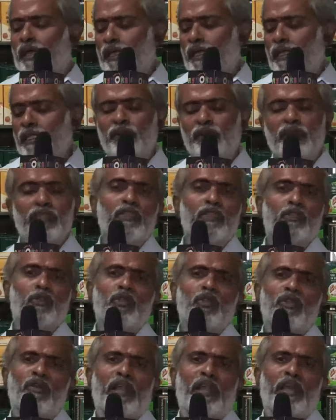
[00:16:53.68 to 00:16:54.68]
இது வந்து
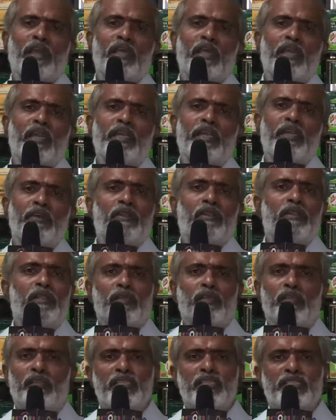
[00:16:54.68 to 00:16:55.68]
தூதுவலை கிரீன் டீ வந்து
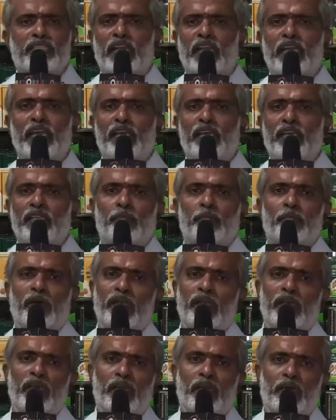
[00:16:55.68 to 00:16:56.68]
இந்த சளி இந்த
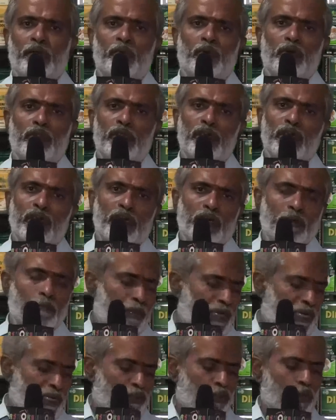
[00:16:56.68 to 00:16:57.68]
மாதிரி இருக்கும் போது
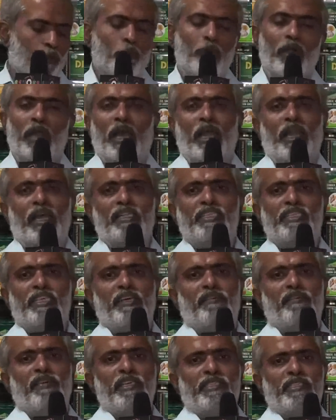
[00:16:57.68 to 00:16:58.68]
பட் தும்பல் அலர்ஜி
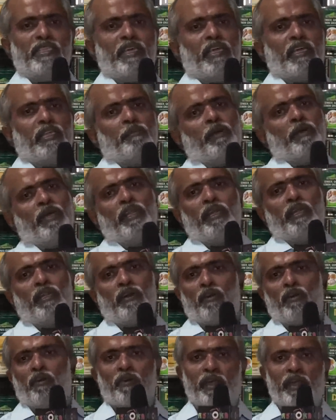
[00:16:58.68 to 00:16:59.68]
வீசிங் அந்த மாதிரி
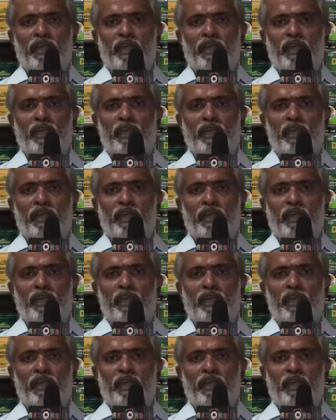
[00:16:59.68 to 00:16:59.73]
இருக்கிறவங்க